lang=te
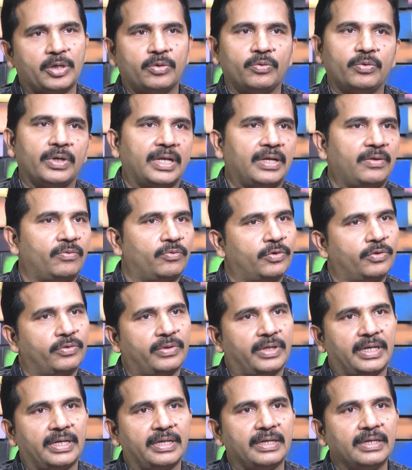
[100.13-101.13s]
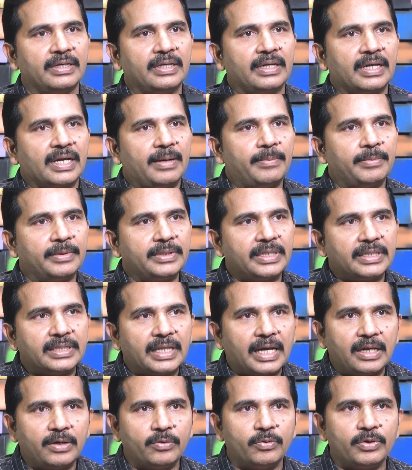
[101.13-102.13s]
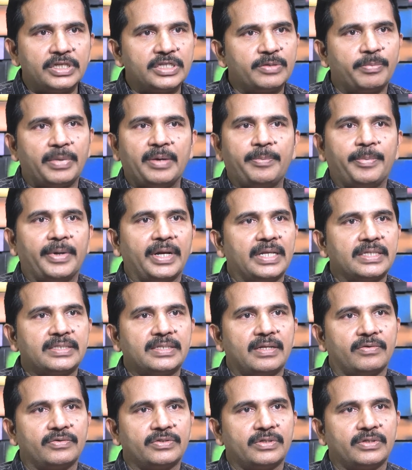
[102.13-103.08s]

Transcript: ఎక్కువగానే ఉంటుందండి కాబట్టి దాని గురించి భయపడాల్సిన hmm.